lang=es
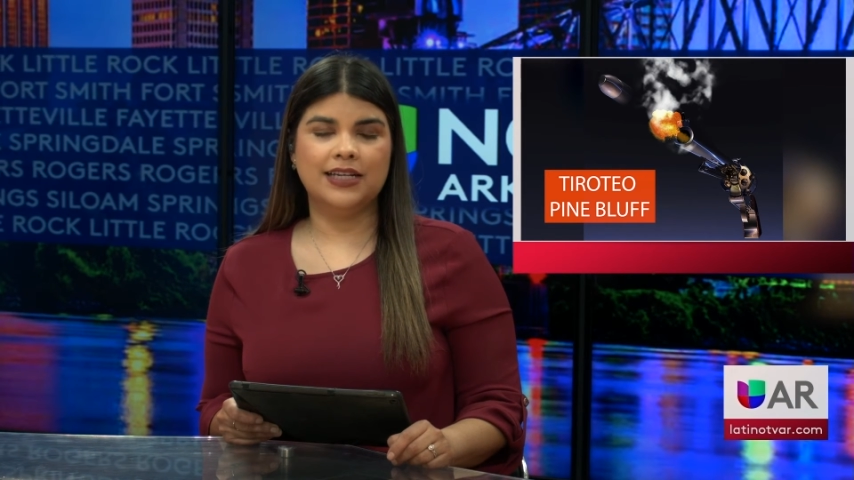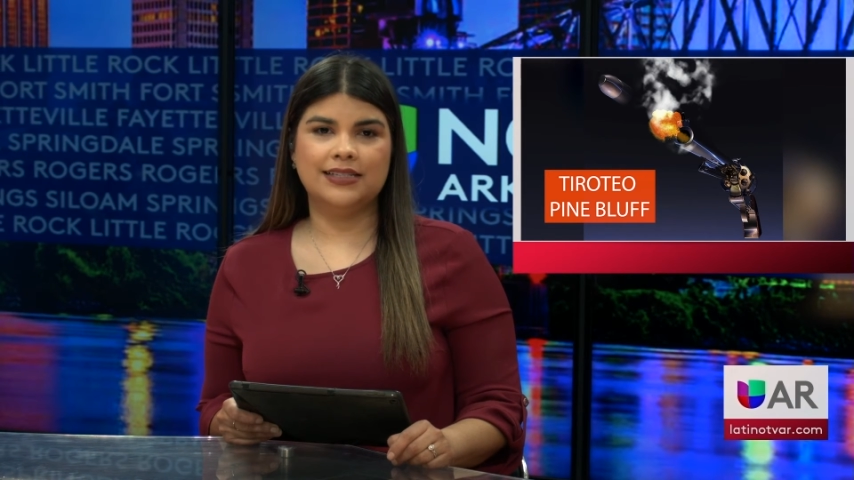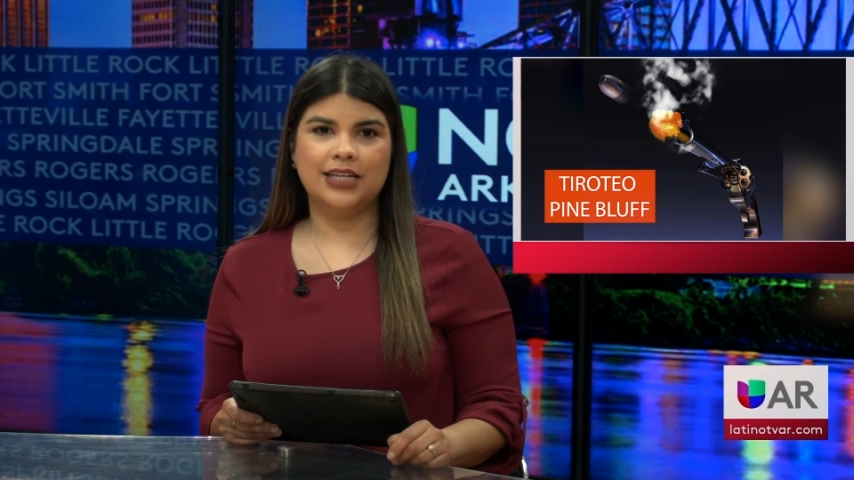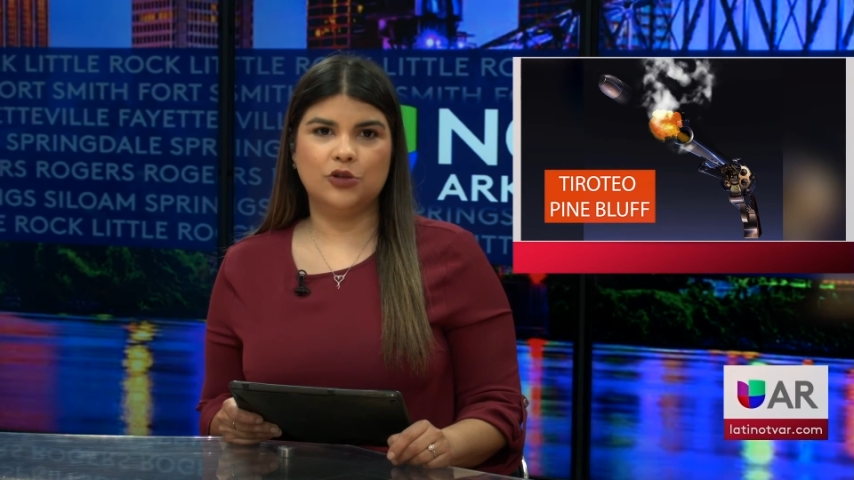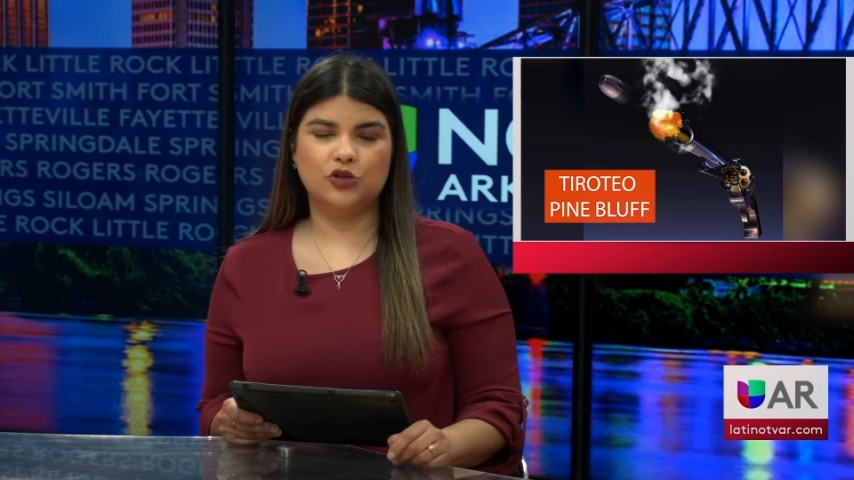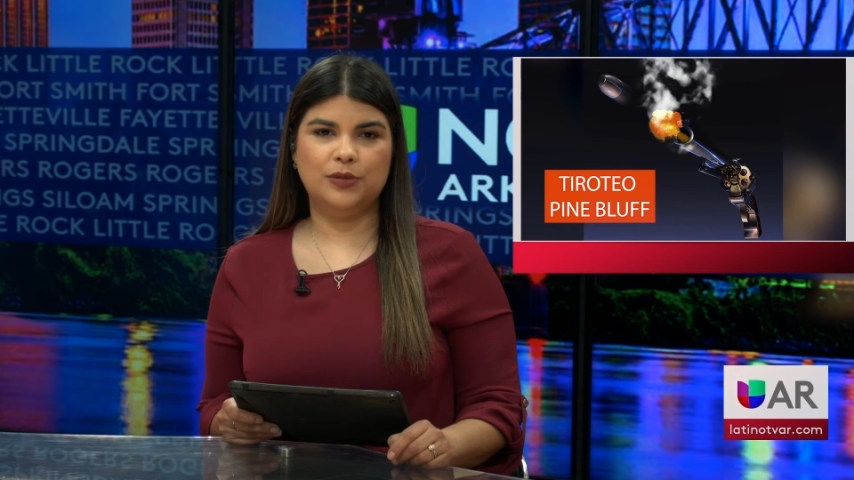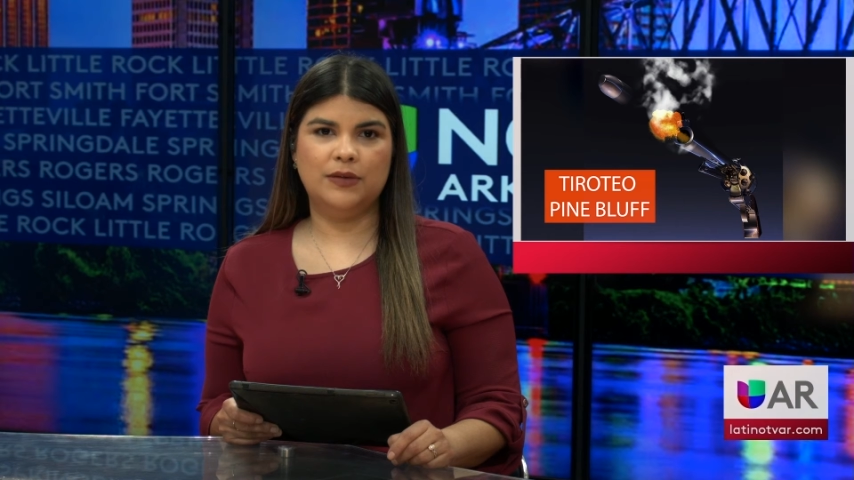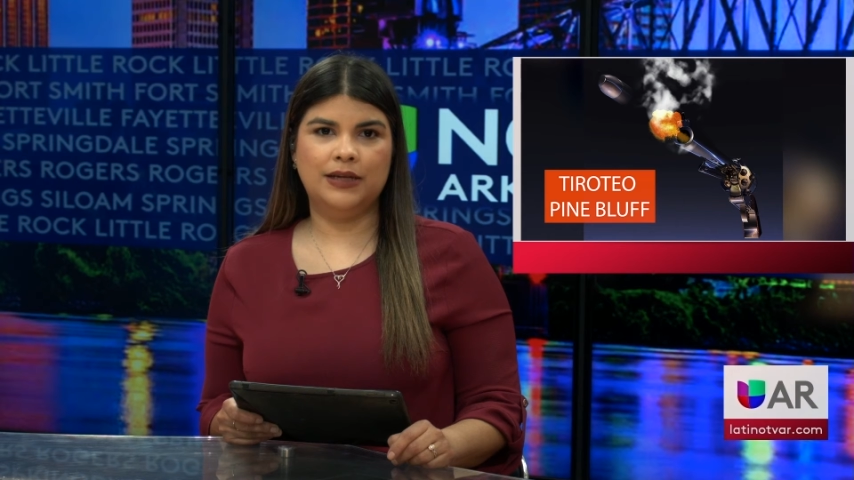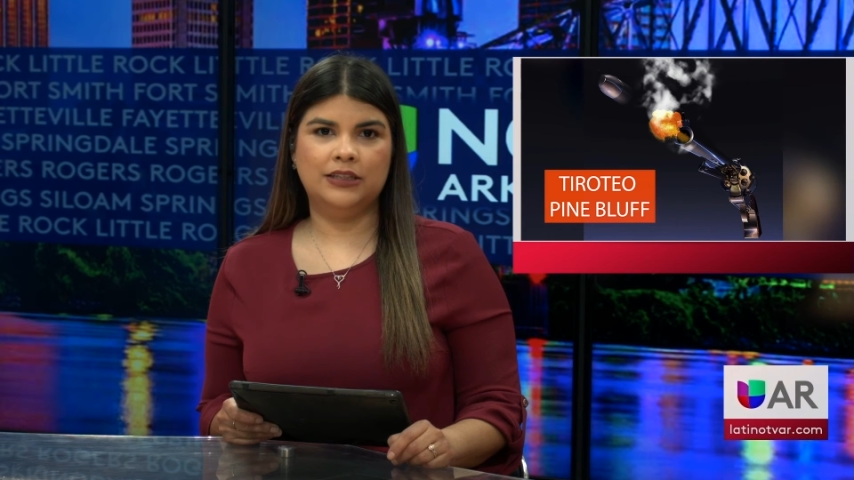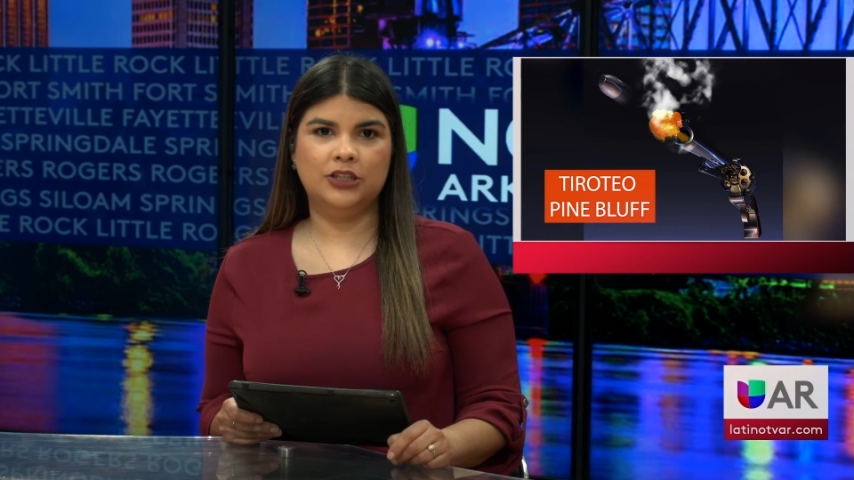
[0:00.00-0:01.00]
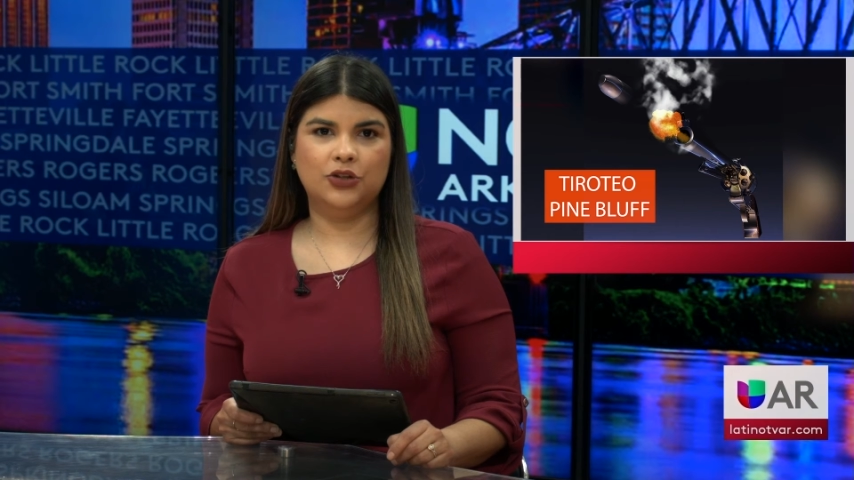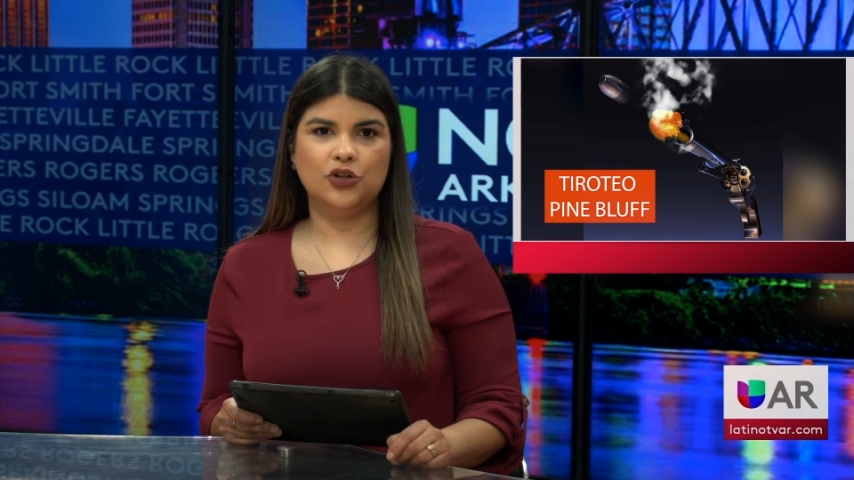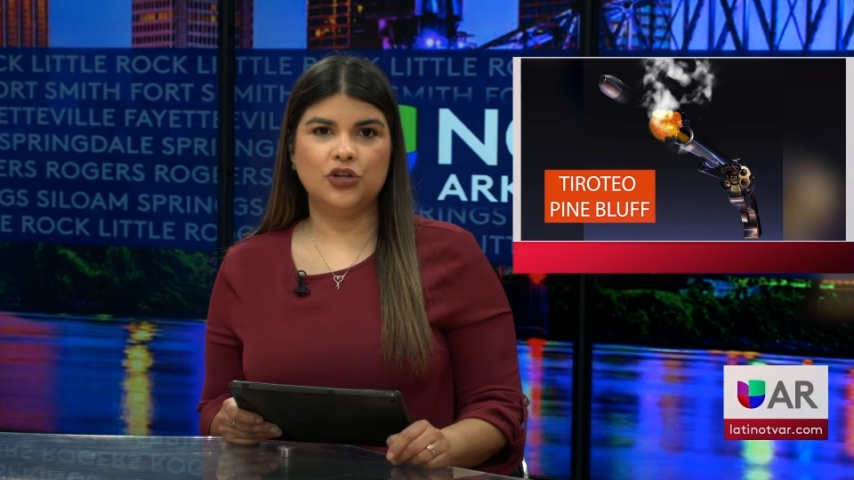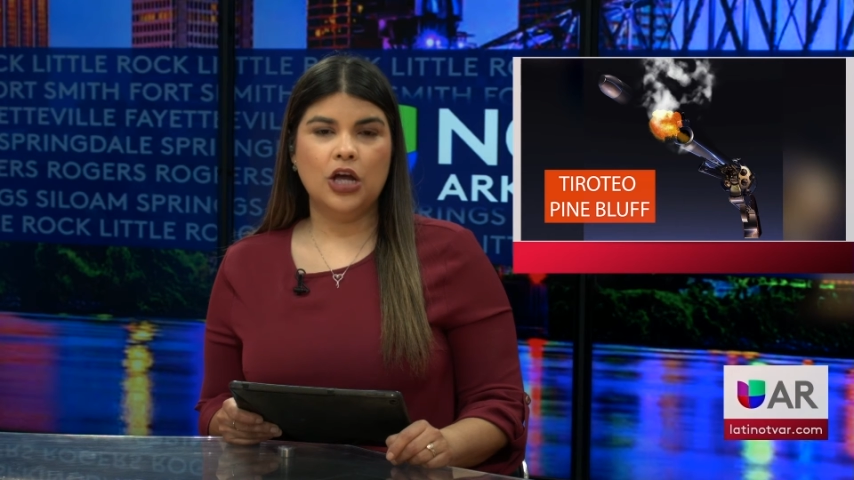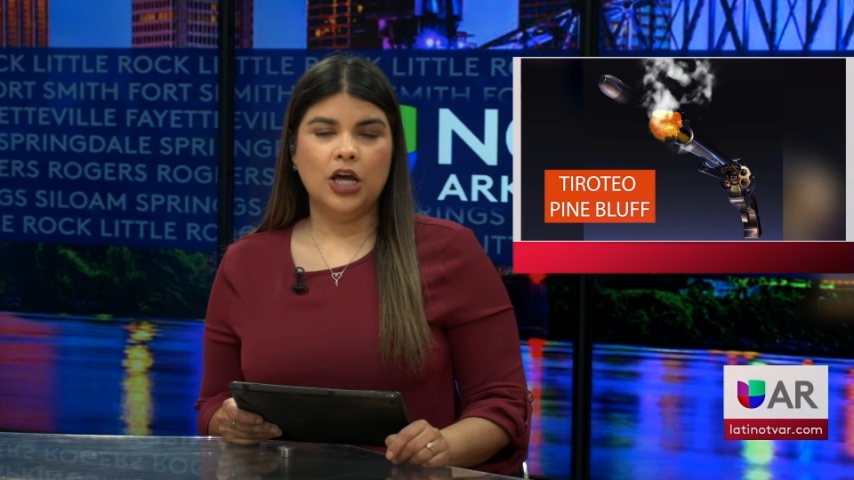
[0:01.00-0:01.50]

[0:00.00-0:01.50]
de este 2022.